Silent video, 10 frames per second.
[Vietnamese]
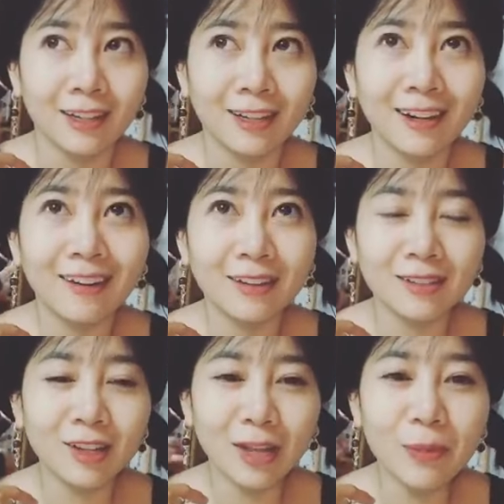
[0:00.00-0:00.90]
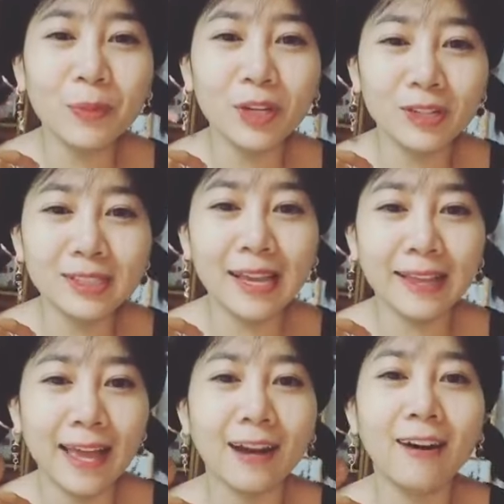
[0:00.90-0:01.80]
uh, có thể mỉm cười nhẹ
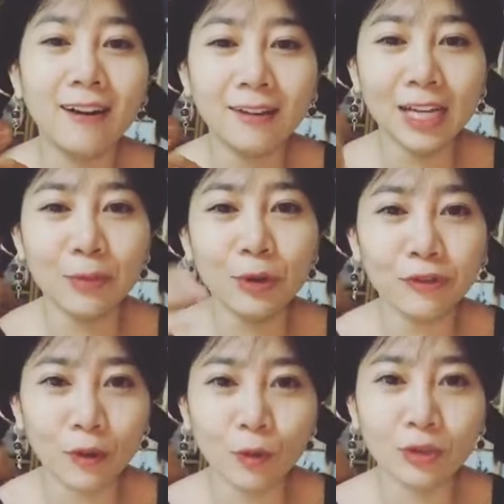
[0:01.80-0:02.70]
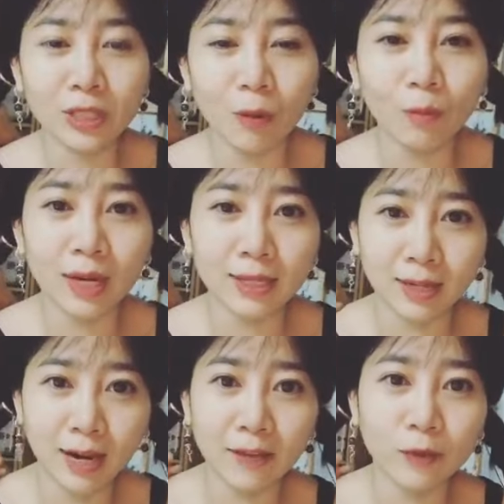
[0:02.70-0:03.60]
nhàng hơn để bước vào cuộc sống hay là
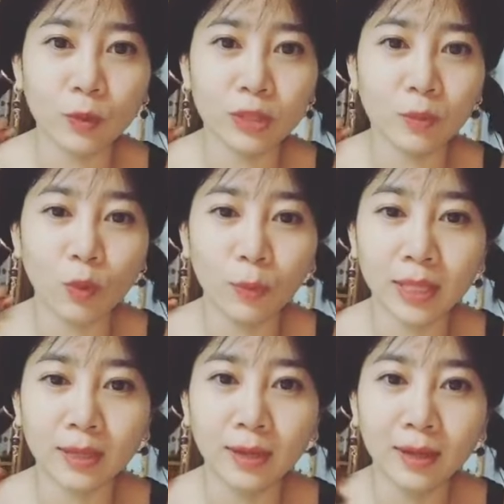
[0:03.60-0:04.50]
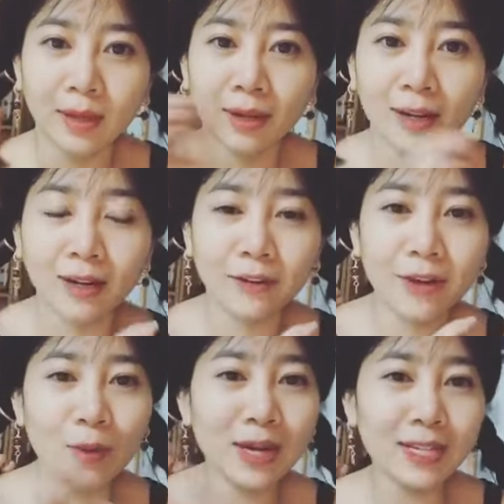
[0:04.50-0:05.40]
trở lại với cuộc sống của mình uh,
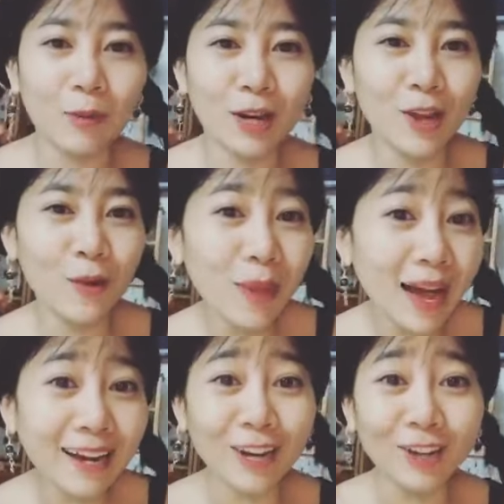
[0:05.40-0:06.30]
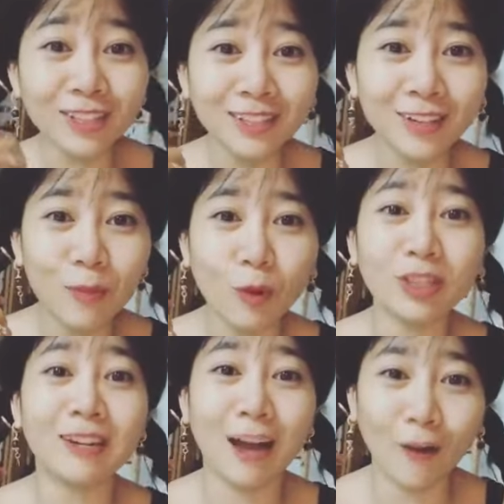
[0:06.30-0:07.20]
và quan trọng là nếu mà ai đã có từng có mối
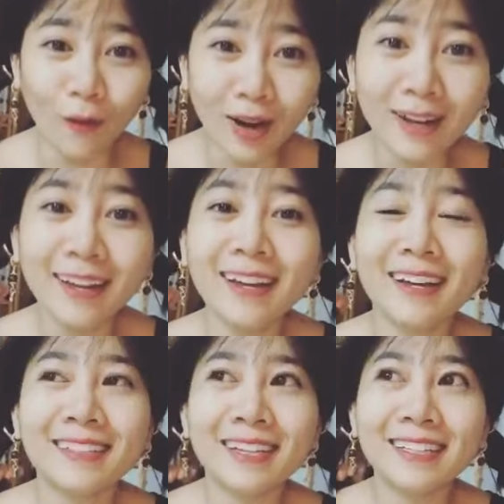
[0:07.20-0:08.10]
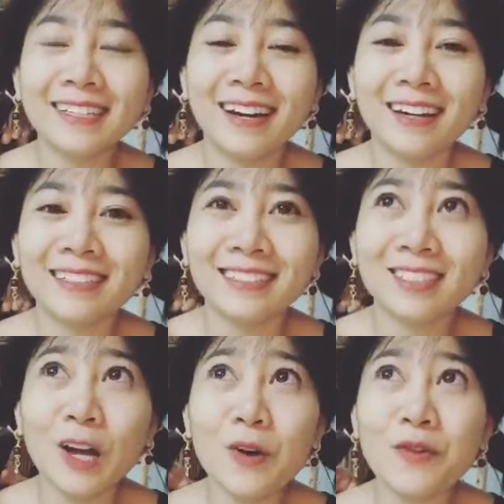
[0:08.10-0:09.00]
tình đầu á thì uh,
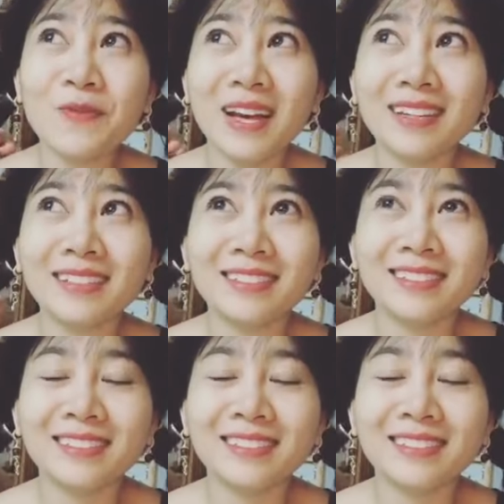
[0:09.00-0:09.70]
coi bộ phim này